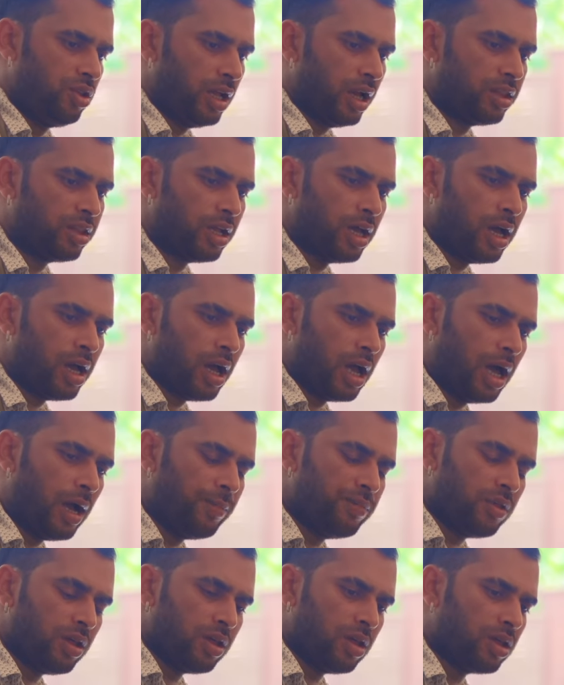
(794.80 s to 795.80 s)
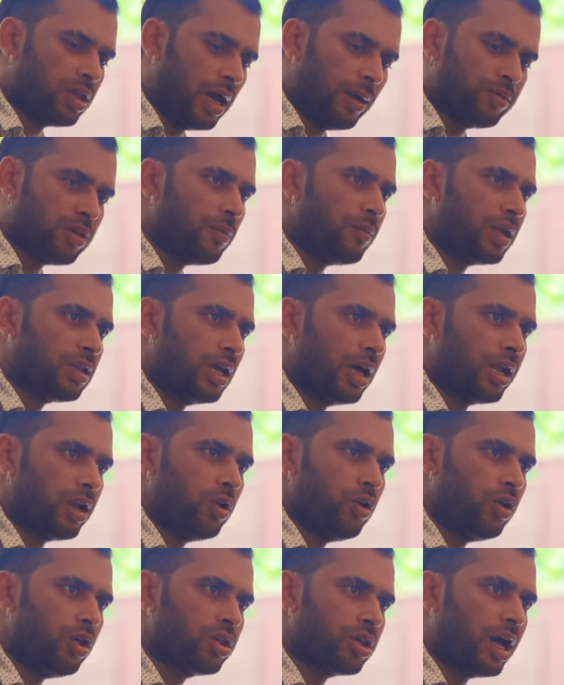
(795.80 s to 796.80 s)
चाचा आप जिस हिसाब से बता
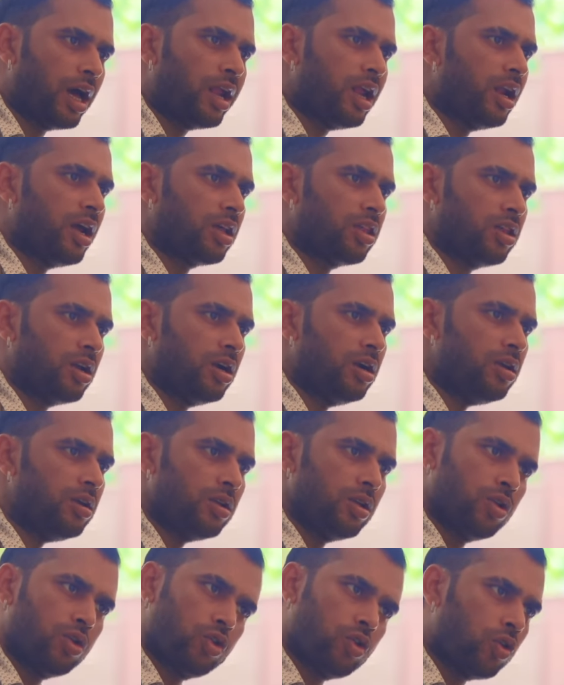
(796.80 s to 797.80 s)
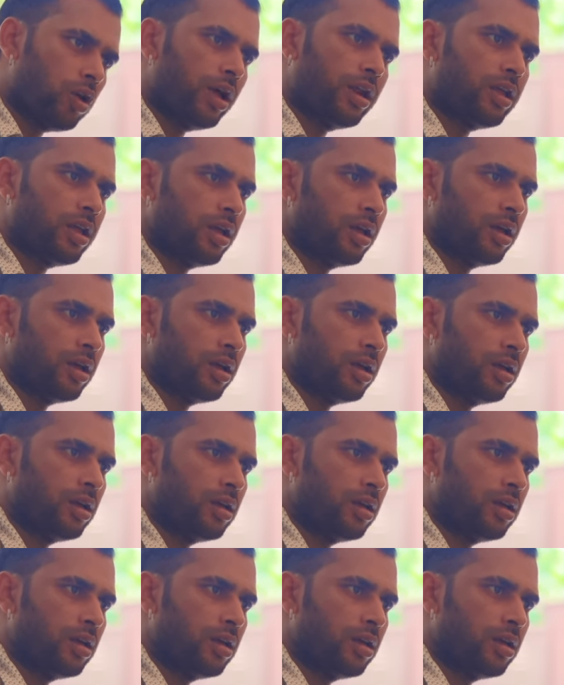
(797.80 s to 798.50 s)
रहे हो ये सारे लक्षण शुगर के हैं